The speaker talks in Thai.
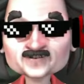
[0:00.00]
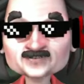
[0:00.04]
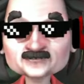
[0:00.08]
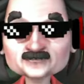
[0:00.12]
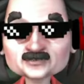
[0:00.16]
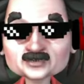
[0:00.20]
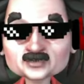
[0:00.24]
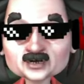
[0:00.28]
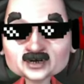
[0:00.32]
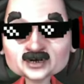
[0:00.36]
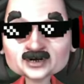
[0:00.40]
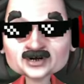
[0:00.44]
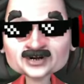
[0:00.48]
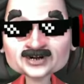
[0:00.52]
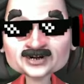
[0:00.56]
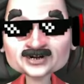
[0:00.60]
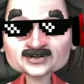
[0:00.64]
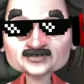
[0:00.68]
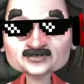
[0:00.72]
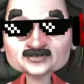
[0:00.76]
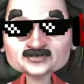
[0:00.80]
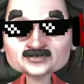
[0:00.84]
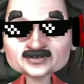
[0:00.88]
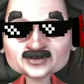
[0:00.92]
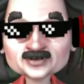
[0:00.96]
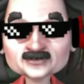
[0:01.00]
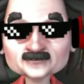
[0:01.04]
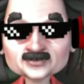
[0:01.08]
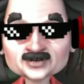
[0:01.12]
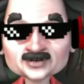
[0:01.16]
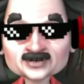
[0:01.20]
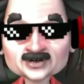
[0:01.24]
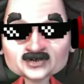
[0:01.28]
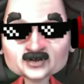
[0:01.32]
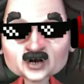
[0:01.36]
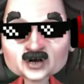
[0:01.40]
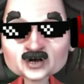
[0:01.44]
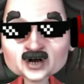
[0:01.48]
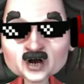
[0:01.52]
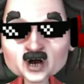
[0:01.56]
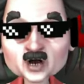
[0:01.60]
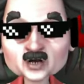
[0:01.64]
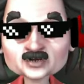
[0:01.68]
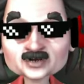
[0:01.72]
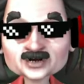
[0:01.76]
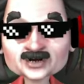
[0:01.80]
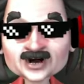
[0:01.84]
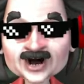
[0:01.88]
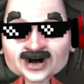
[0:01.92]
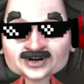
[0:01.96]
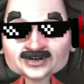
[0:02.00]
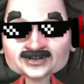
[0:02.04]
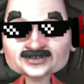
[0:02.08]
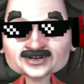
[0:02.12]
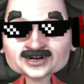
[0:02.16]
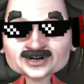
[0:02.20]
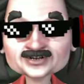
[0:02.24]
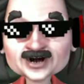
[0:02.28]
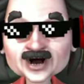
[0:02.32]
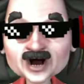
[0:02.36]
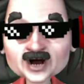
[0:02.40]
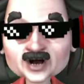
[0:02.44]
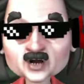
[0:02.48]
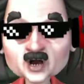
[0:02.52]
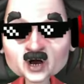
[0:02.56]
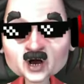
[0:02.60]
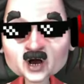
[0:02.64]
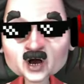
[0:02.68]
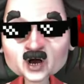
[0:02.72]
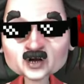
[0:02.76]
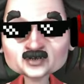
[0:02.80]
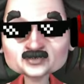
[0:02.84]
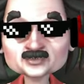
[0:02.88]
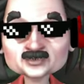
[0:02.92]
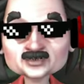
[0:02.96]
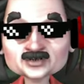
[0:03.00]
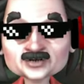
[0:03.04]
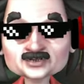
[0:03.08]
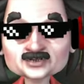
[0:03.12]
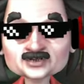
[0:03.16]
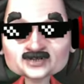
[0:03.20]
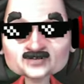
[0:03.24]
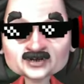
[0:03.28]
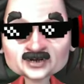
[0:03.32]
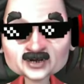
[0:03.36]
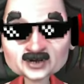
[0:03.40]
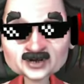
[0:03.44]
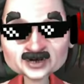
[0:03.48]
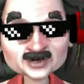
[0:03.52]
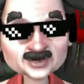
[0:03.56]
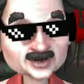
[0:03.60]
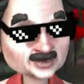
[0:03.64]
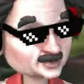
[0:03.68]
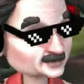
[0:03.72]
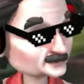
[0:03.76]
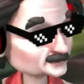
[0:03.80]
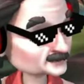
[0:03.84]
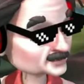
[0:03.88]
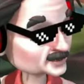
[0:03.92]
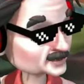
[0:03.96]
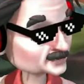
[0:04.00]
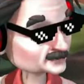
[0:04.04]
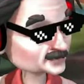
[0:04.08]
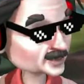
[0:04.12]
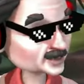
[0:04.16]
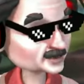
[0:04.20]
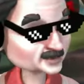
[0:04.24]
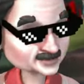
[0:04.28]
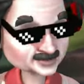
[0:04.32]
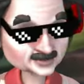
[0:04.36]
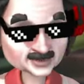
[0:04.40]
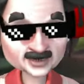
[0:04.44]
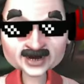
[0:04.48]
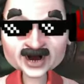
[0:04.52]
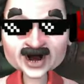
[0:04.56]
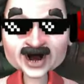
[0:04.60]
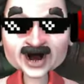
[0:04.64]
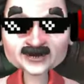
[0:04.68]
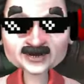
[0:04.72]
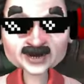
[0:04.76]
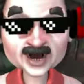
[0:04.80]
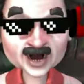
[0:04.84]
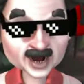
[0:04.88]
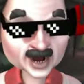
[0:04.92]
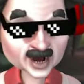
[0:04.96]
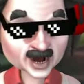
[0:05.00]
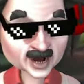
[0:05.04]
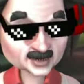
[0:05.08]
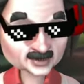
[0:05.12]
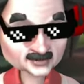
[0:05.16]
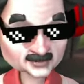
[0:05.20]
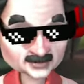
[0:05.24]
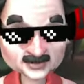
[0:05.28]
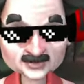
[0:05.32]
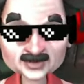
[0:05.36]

หมุนน่ะแต่มันก็คงไม่น่ากินเรา 40หมุนแหละ มันต้องมีจ่ายมาบ้างเลยนะ